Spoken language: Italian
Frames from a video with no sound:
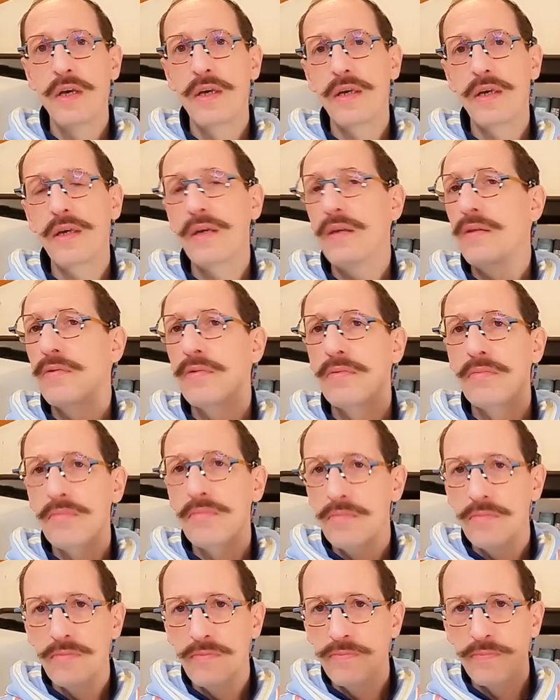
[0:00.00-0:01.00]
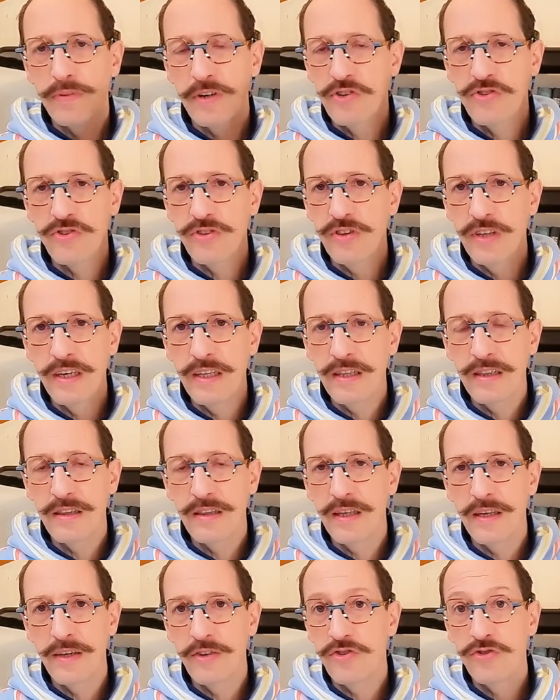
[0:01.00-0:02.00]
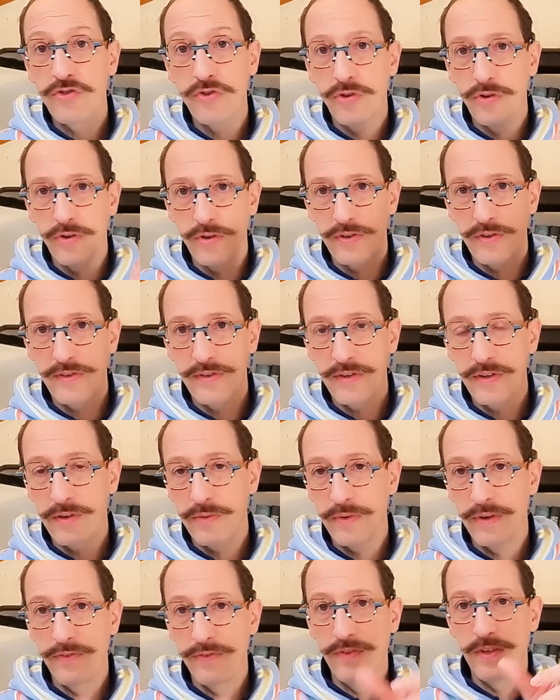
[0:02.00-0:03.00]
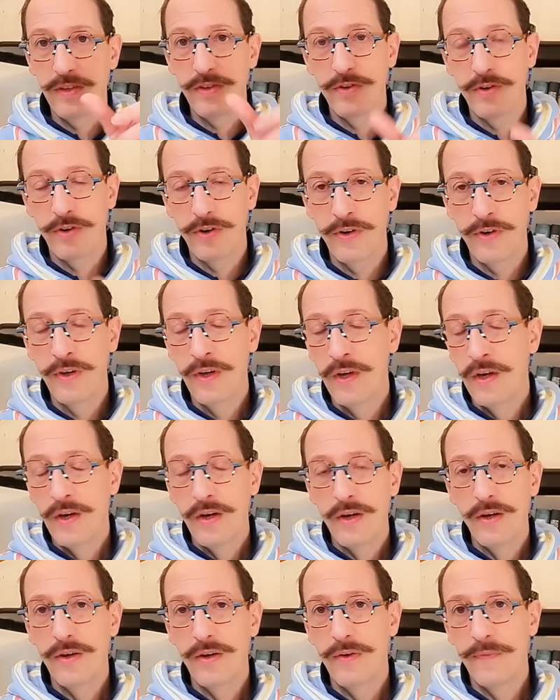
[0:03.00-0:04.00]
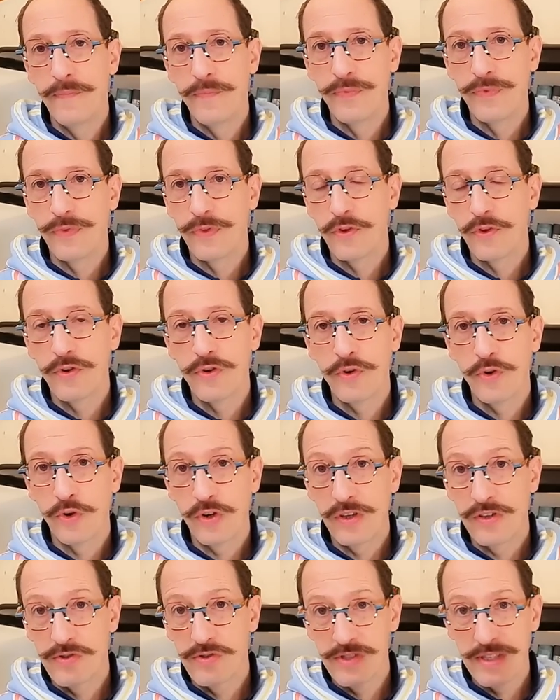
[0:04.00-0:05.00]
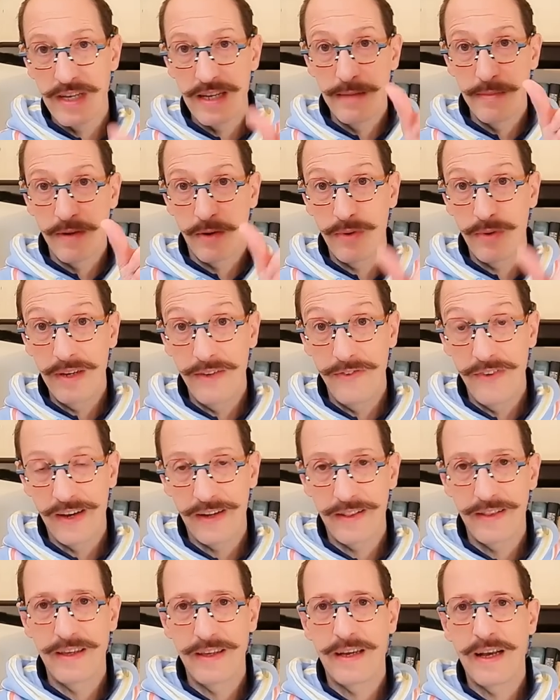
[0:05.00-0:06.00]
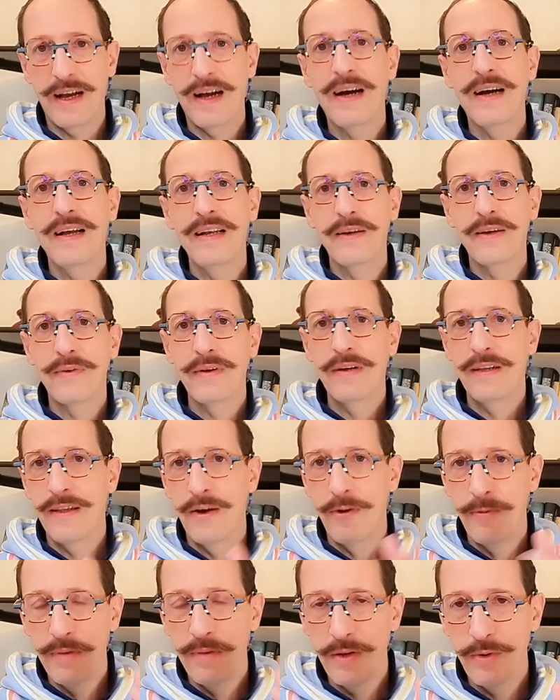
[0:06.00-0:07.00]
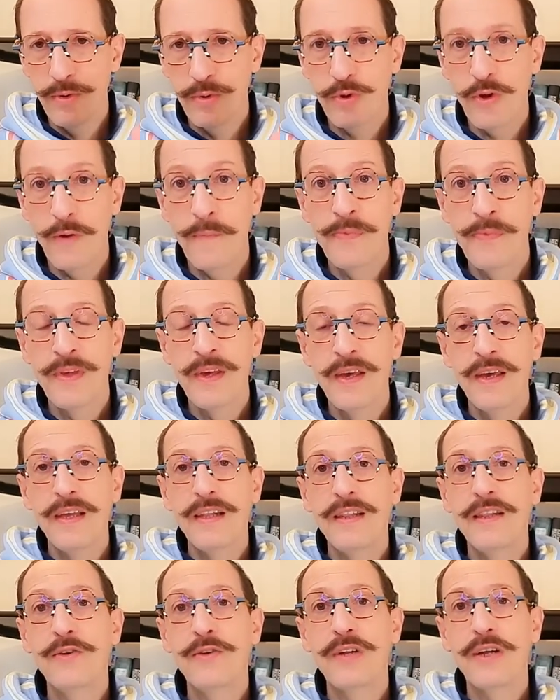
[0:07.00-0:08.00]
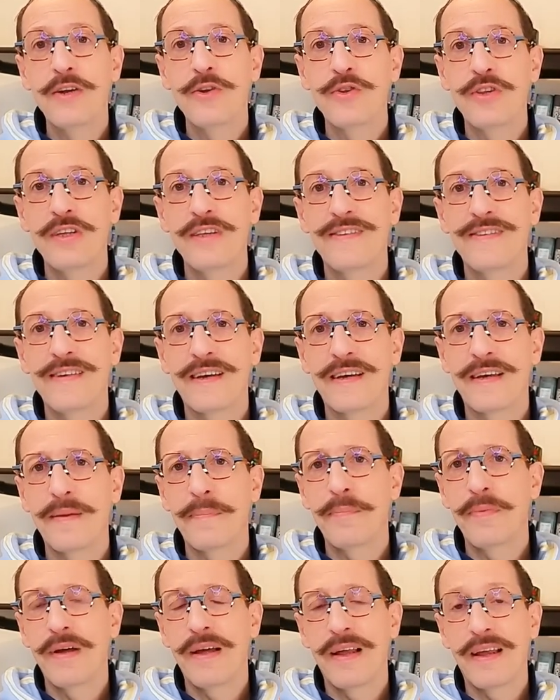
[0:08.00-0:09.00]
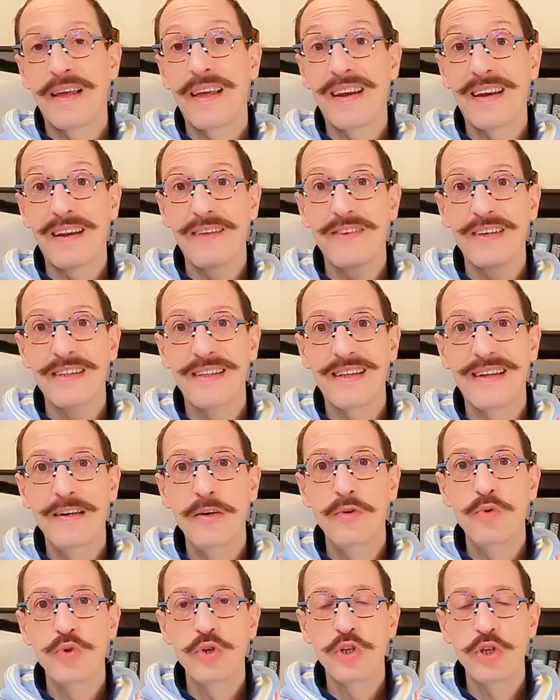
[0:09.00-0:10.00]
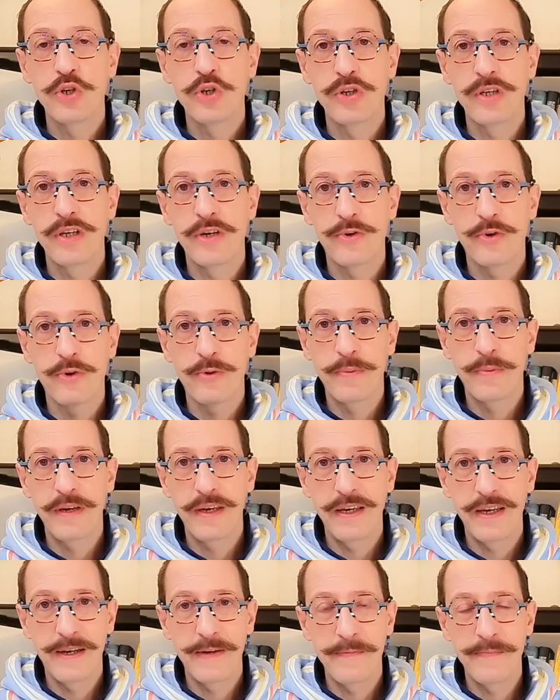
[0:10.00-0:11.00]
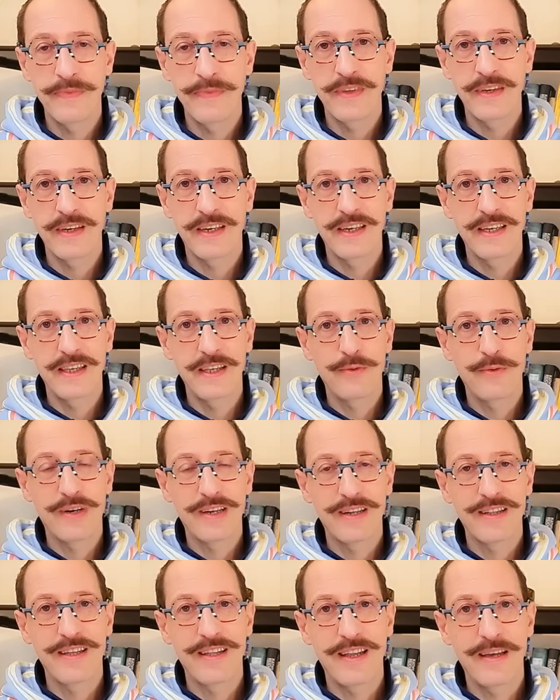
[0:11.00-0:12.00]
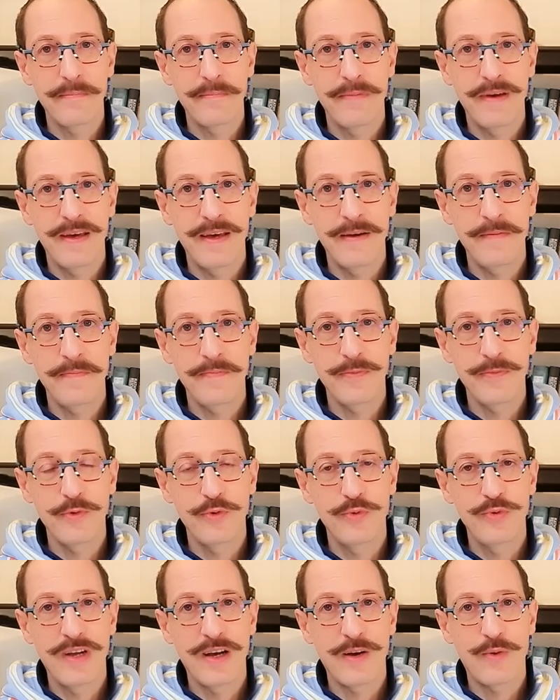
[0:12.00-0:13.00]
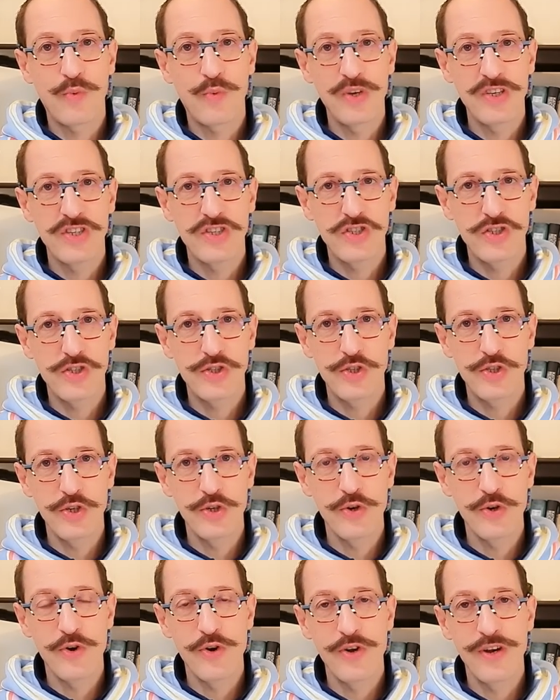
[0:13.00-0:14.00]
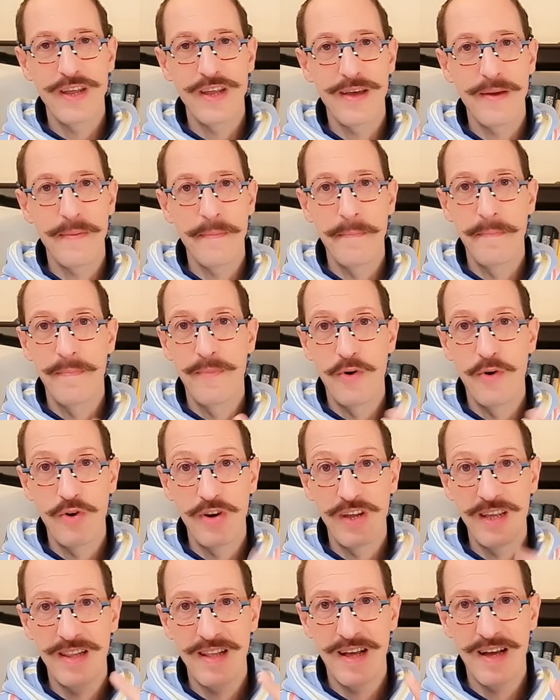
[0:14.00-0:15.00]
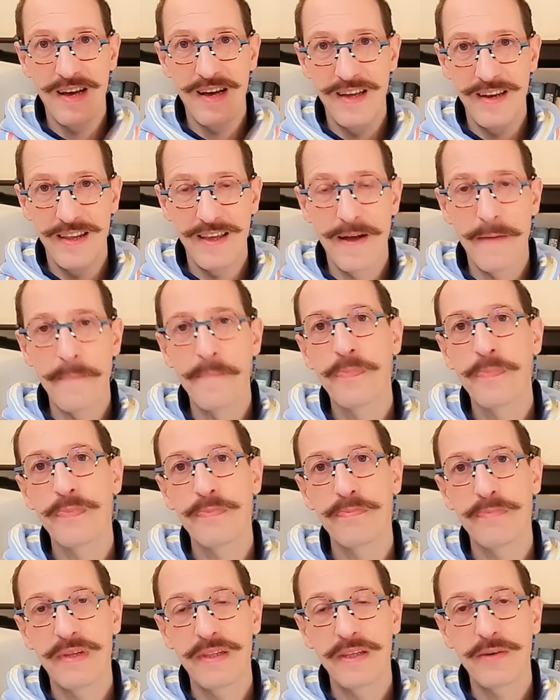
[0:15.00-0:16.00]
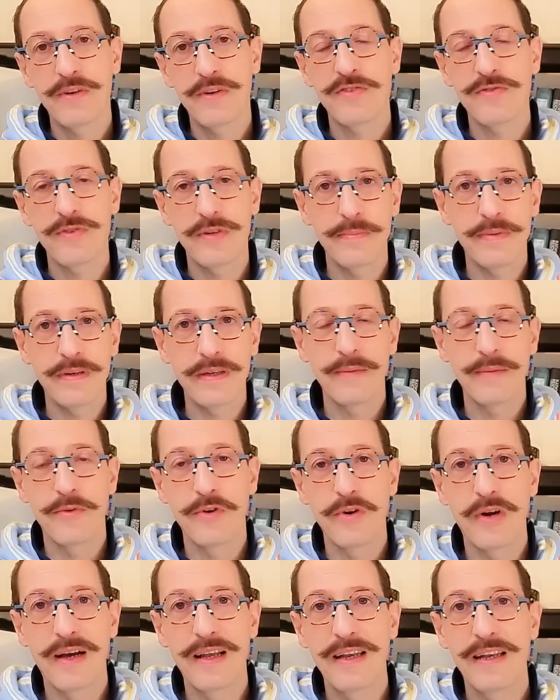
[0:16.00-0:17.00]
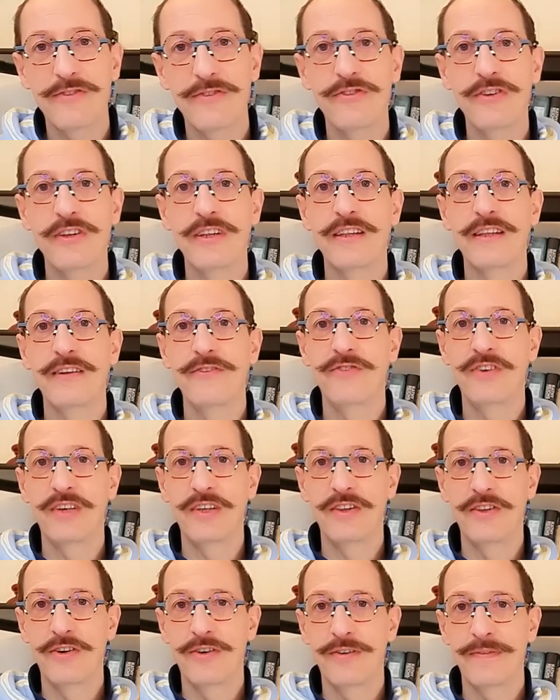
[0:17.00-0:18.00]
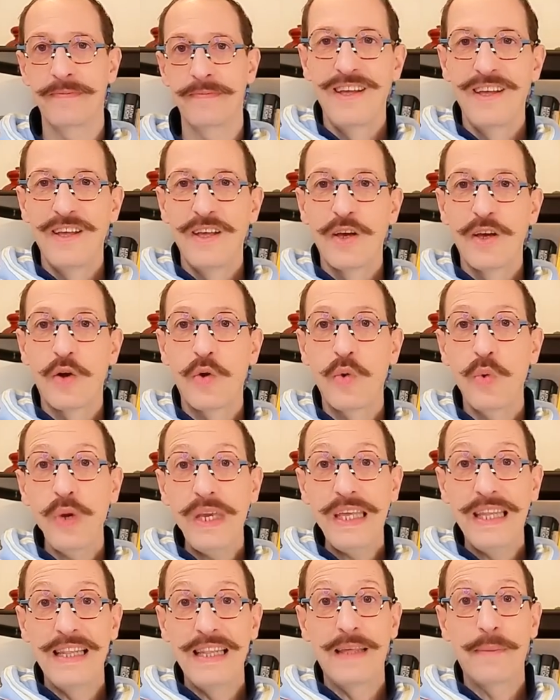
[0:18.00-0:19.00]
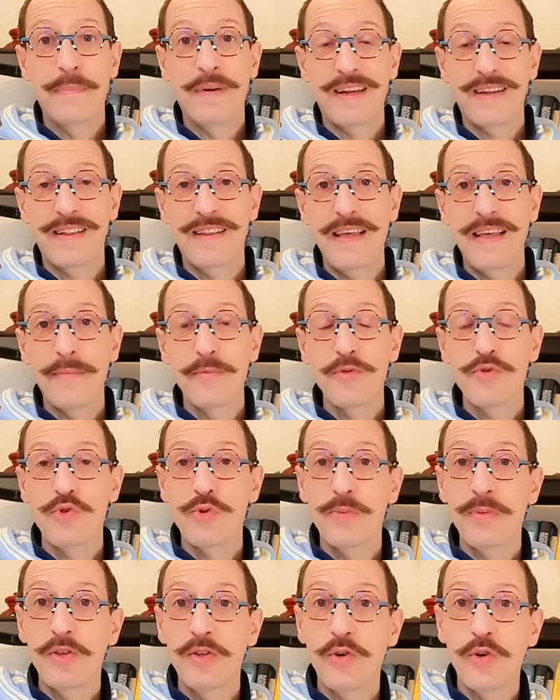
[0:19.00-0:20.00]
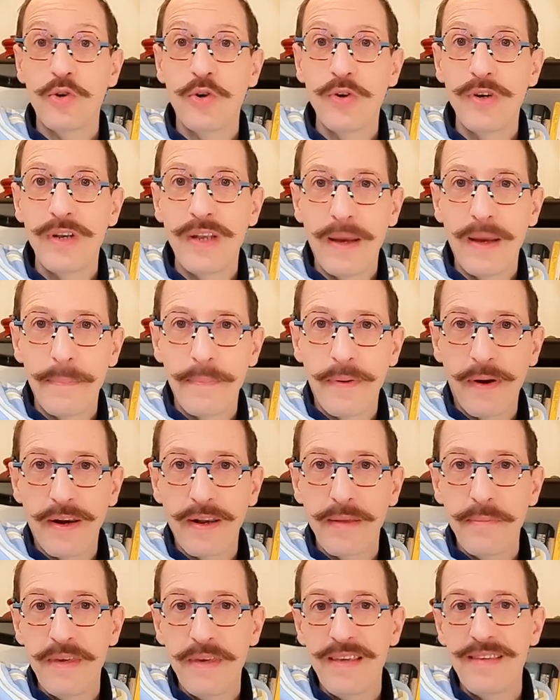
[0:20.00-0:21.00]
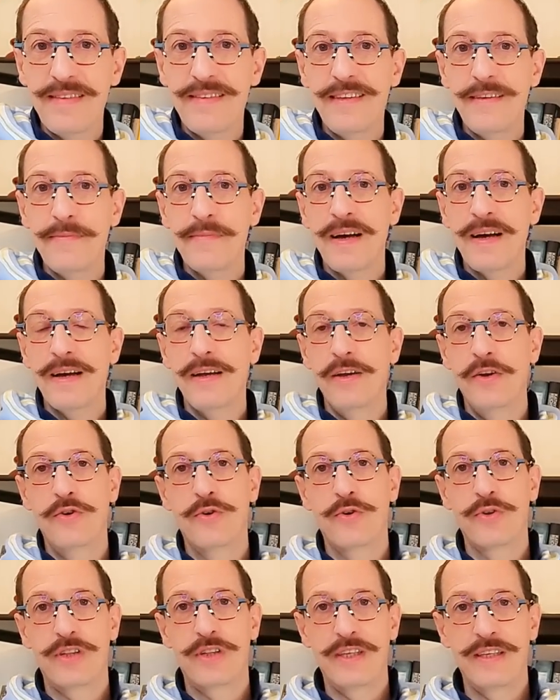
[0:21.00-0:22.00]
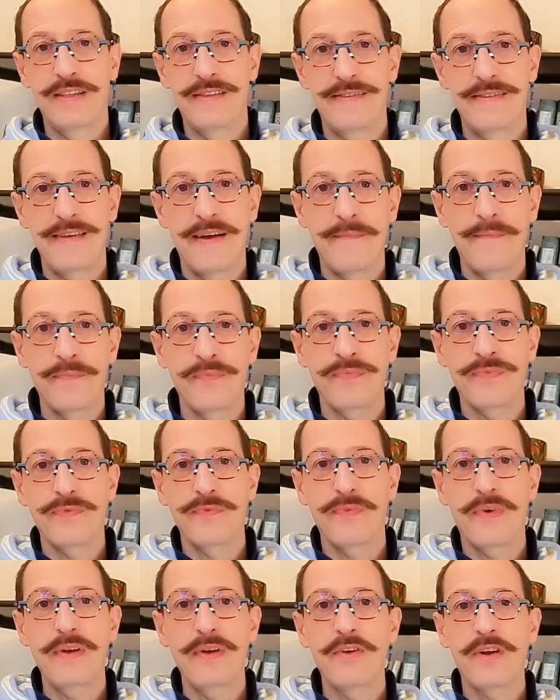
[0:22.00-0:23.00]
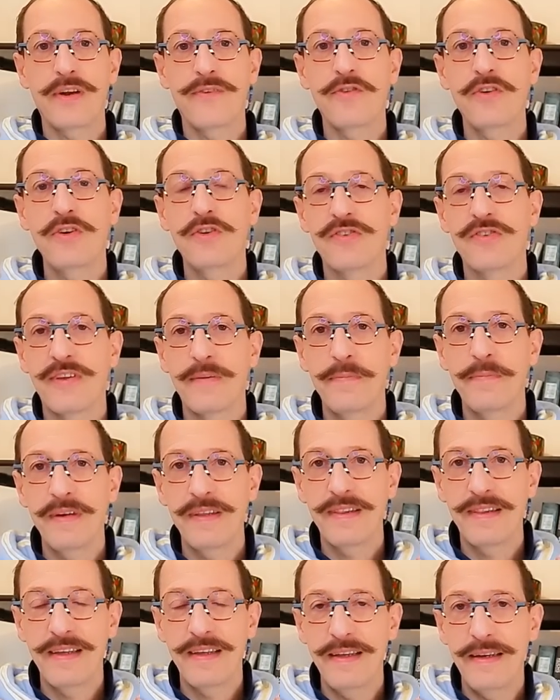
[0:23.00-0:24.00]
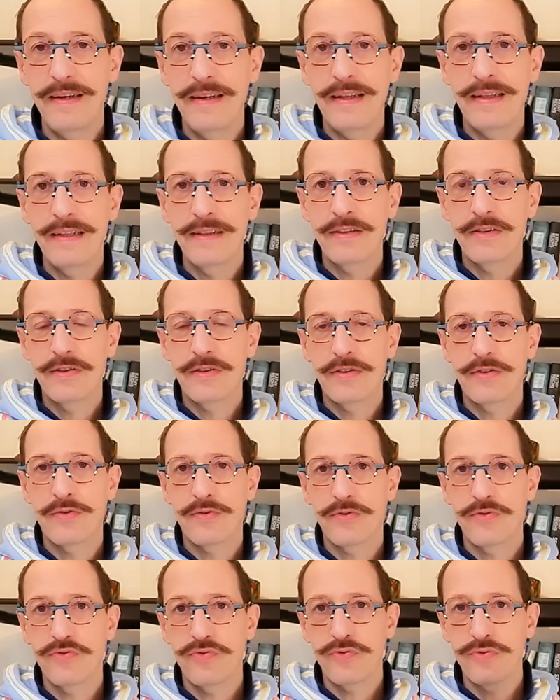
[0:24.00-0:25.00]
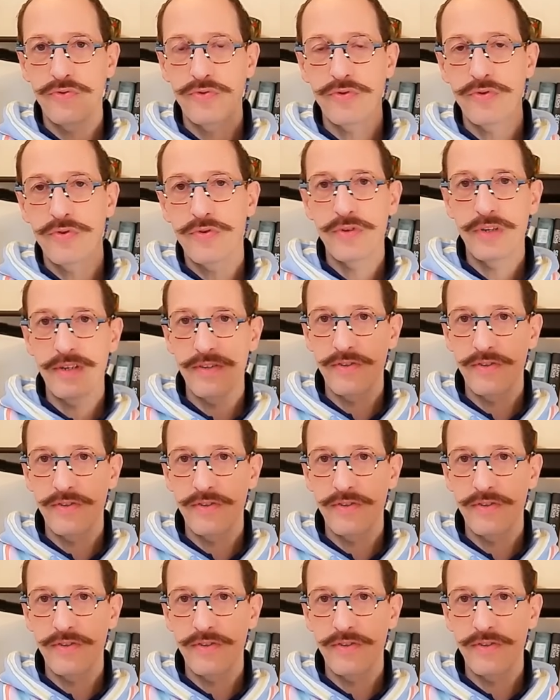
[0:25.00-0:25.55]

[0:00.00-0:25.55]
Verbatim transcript: in un precedente shorts quei video ehm, non orizzontali ma quelli verticali quelli da un minuto di una notizia che, eh, che arriva dall'Unione Europea e eh, che riguarderebbe una questione monetaria ma di questo ne parliamo alla fine del video quindi partiamo subito con la primissima notizia. Allora, voi lo sapete, l'altro giorno, la